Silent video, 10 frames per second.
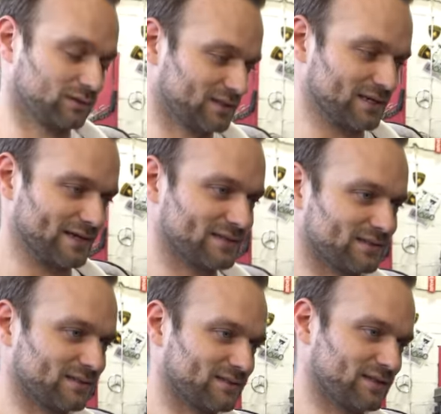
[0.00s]
Das
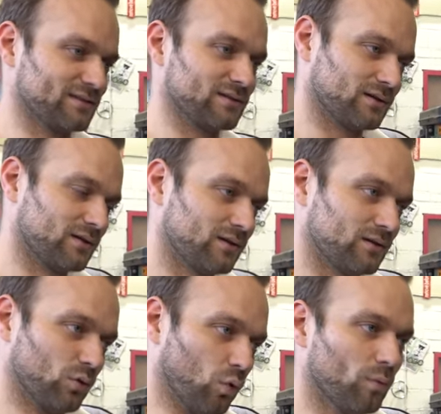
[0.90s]
heißt, sie ist
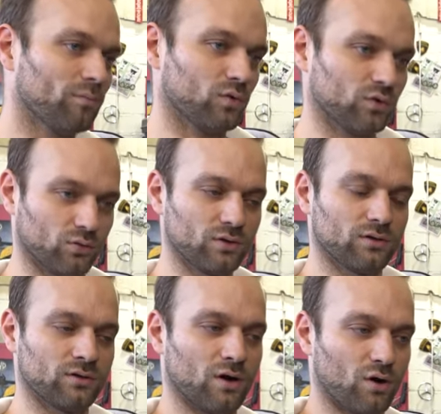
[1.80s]
oben und
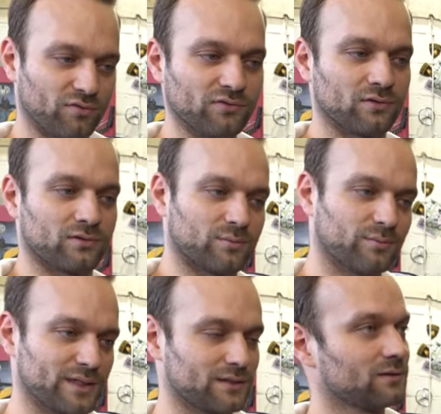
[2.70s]
unten offen
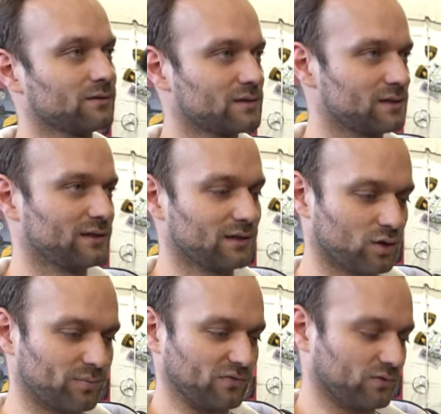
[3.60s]
mit
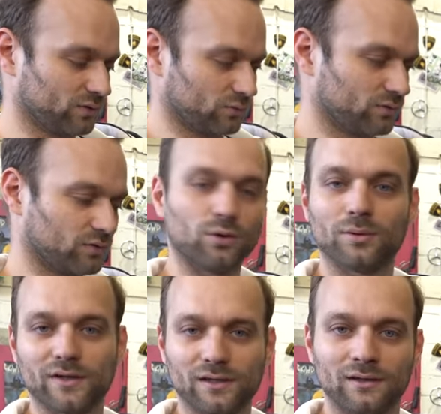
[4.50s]
Zylinderkopf und unten
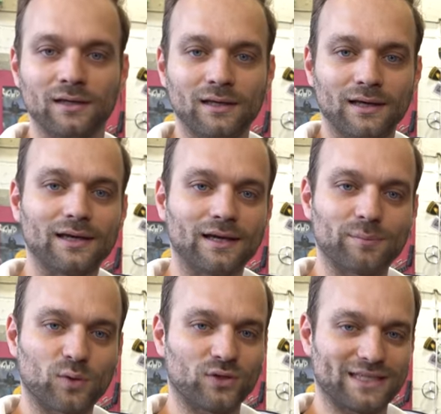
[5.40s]
Kurbelwelle.
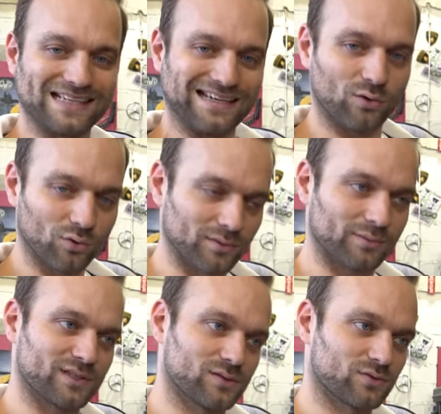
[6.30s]
Ähm, und ich glaube
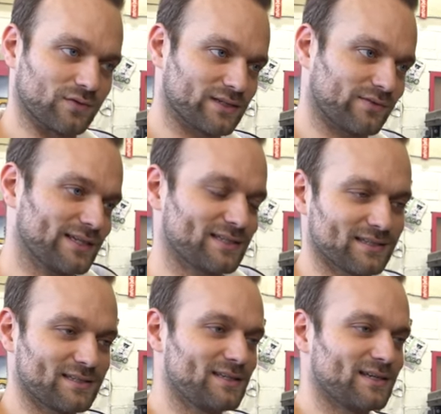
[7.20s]
bzw. weiß,
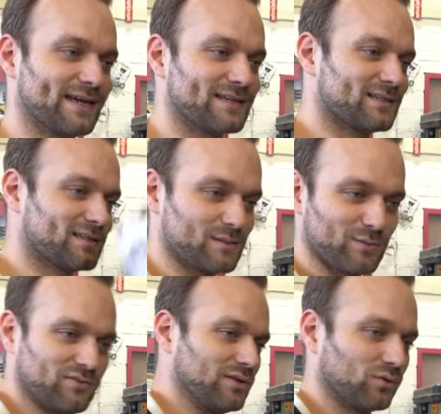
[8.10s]
dass diese Kette
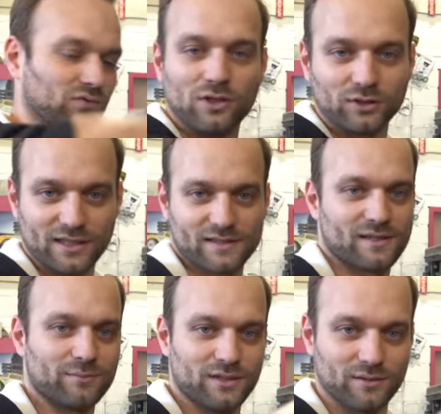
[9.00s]
ziemlich viel Luft auch die ganze
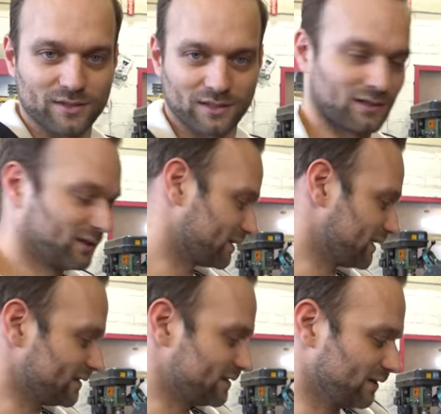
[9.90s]
Zeit mitnimmt. Das
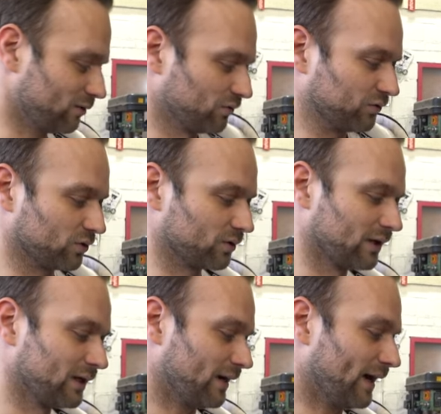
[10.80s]
heißt, die Entlüftung
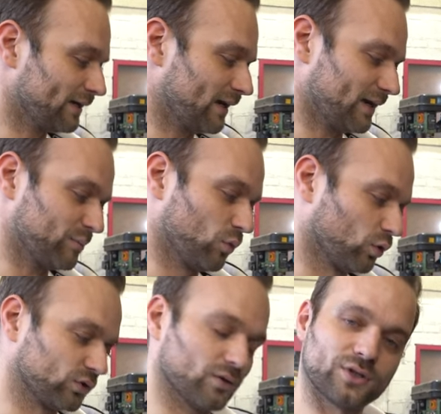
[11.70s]
an einem
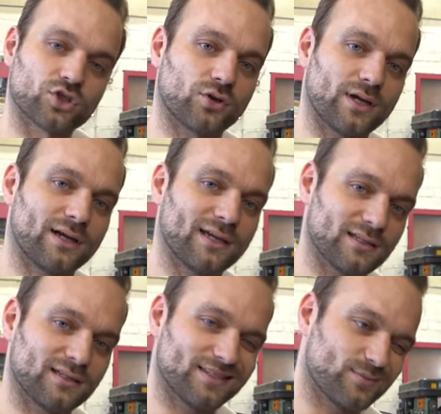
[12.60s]
Motor mit
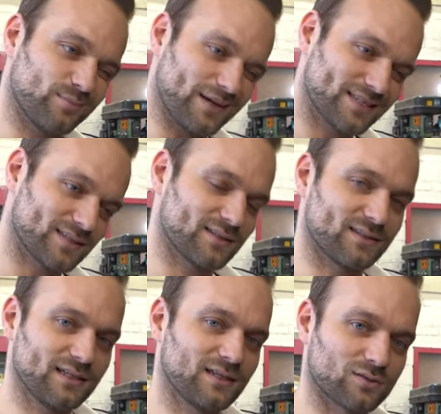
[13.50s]
Steuerkette ist meistens
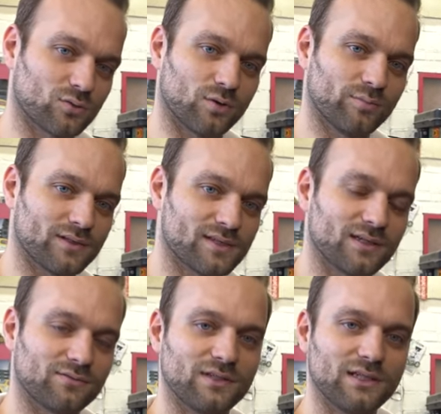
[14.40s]
nicht so
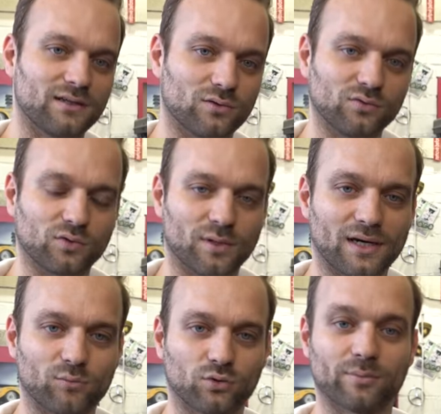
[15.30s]
kompliziert wie die Entlüftung bei
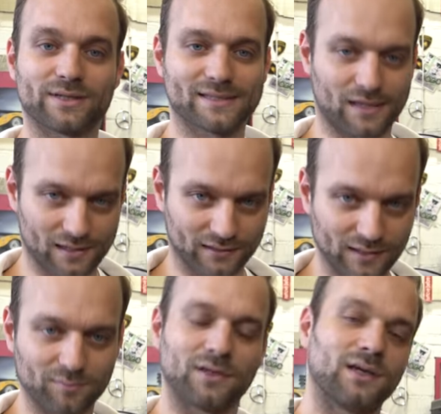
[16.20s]
einem Motor mit
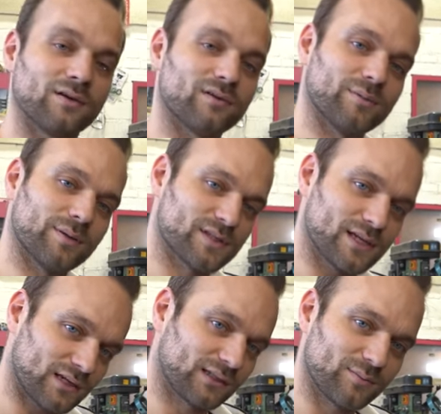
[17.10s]
Zahnriemen, weil beim
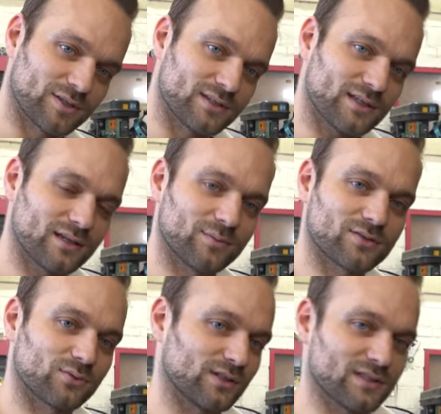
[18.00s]
Zahnriemen ist es dann nämlich
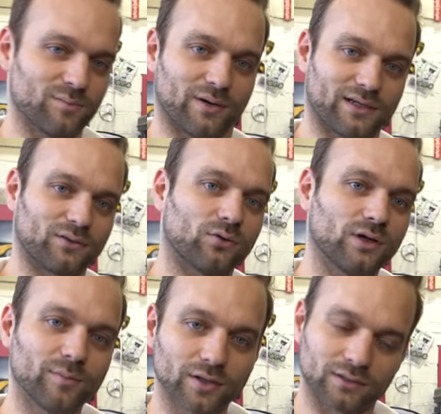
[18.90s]
so, dass die beiden
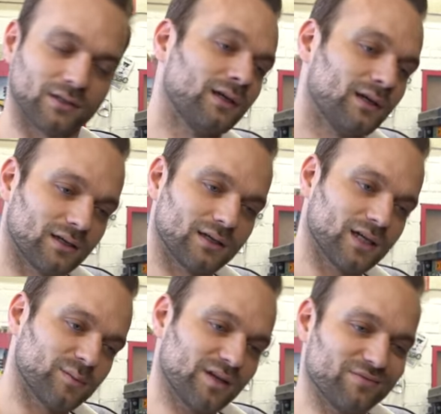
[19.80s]
Räume ähm,